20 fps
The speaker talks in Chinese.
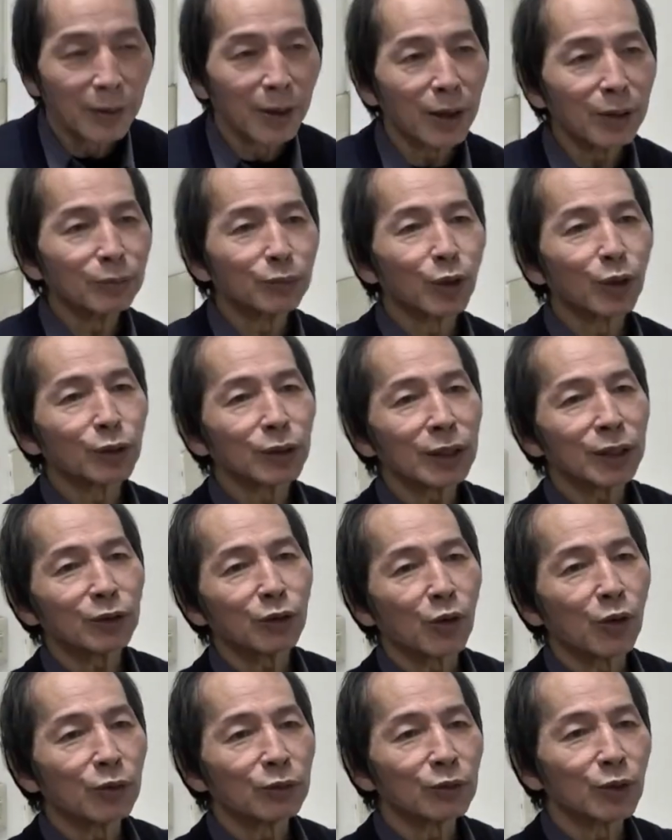某个
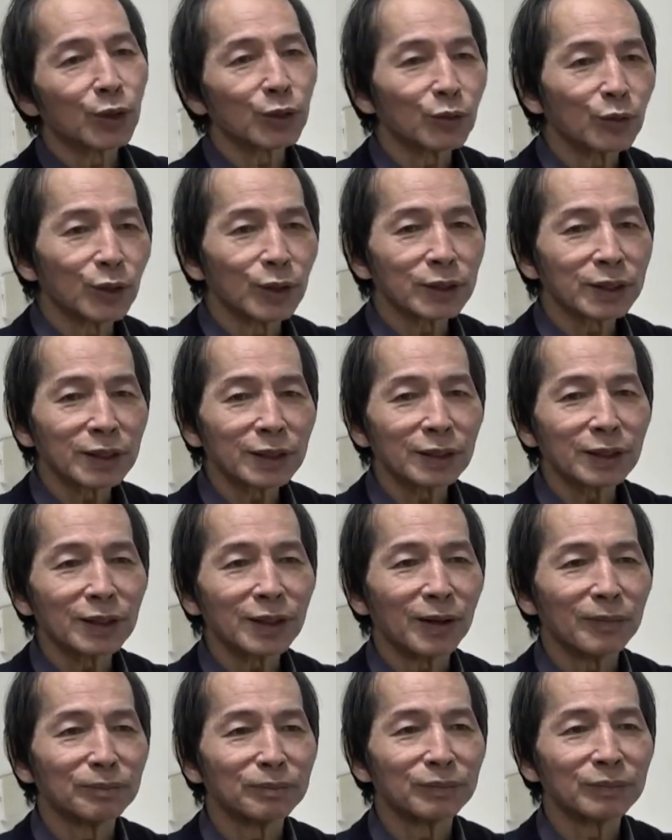我是
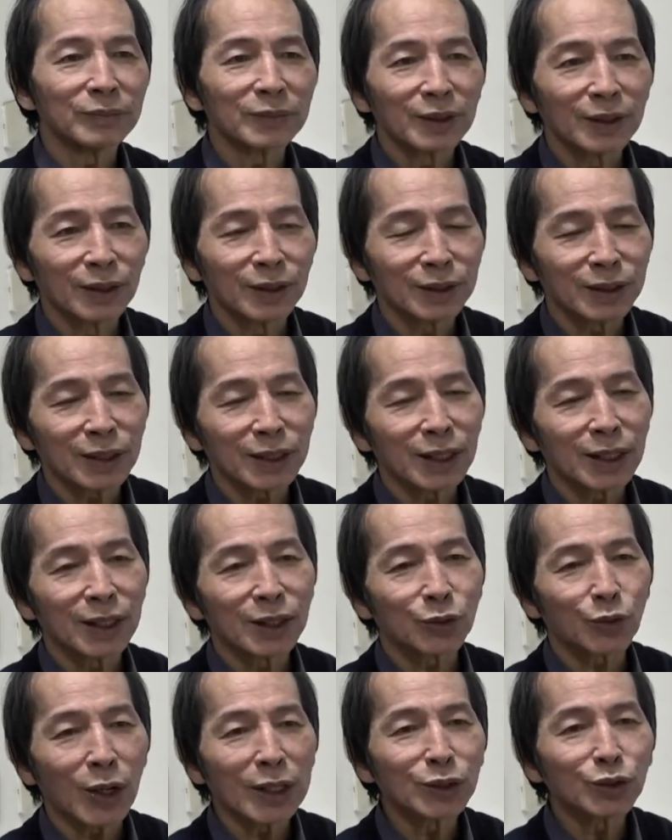这个
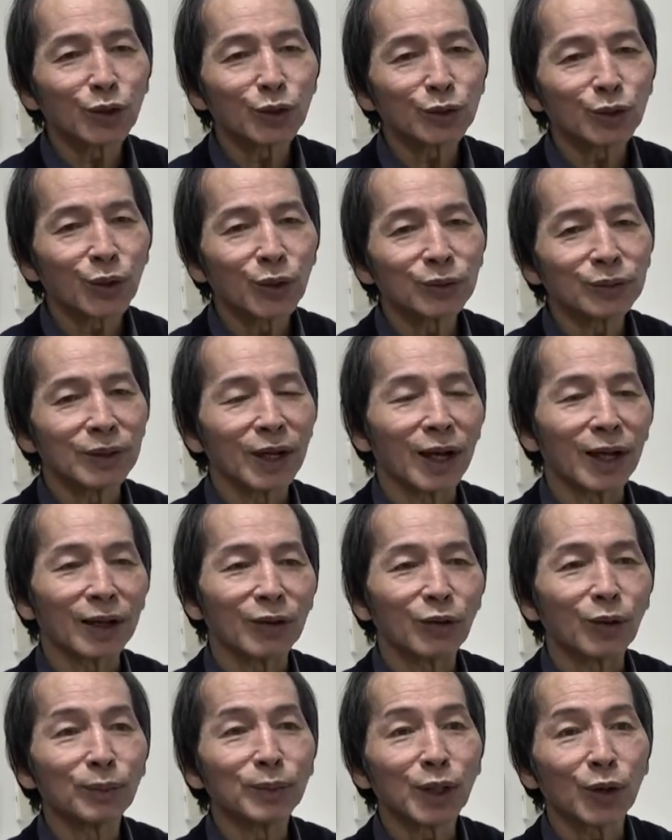观众中啊、我
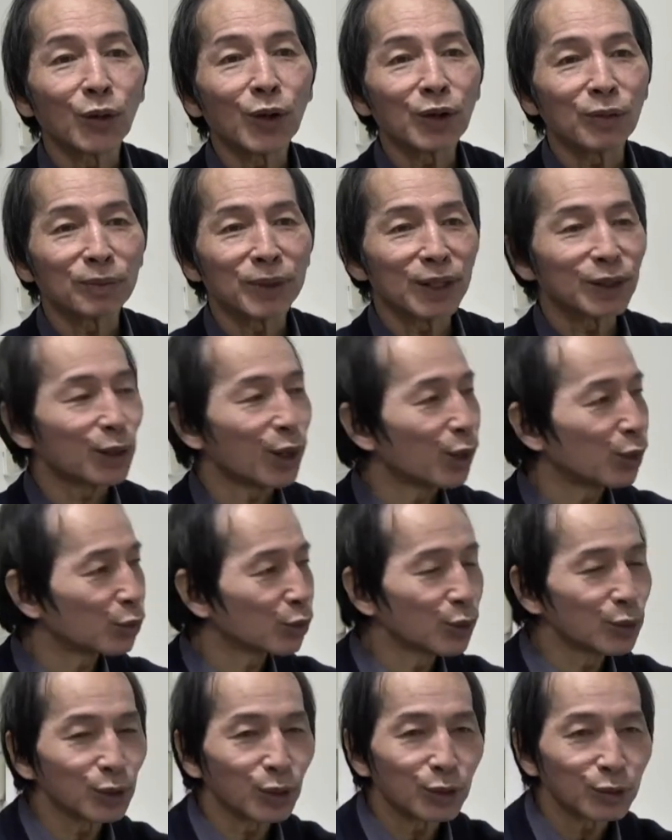们也会有偏哦公
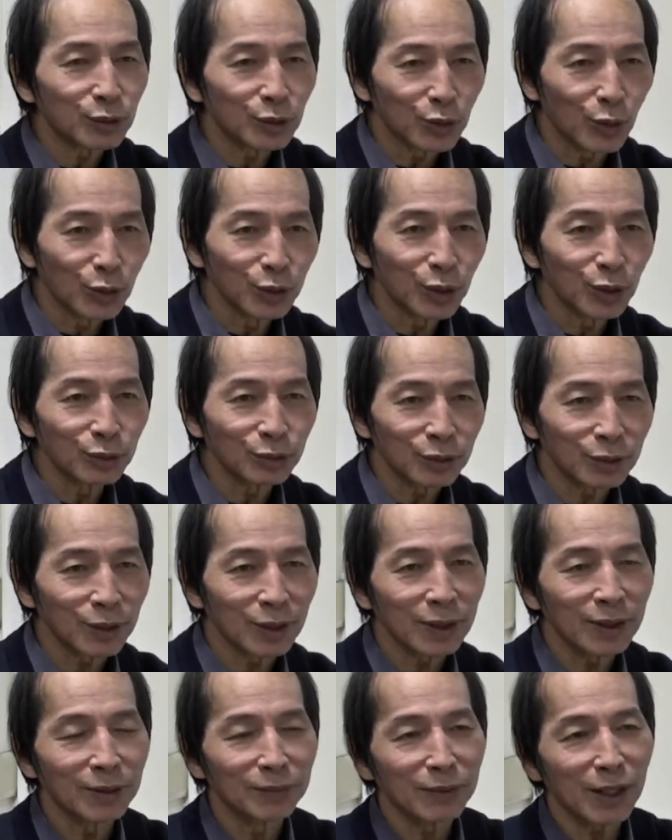牛的
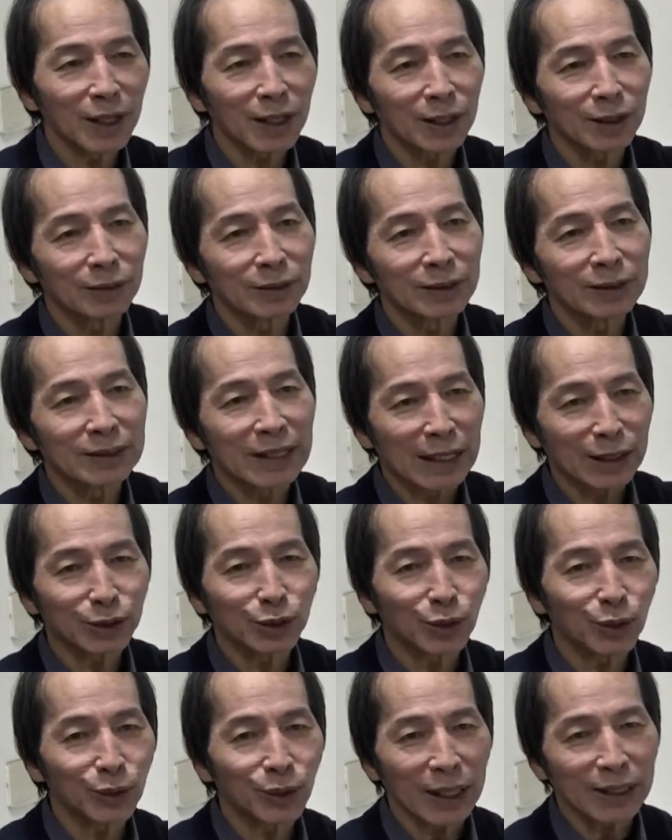那个篮
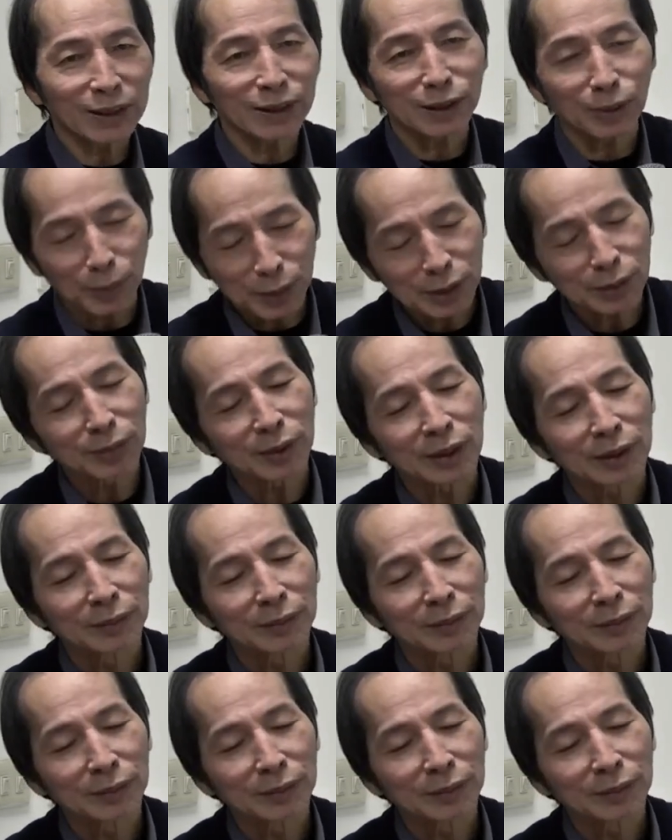球还是什么什么，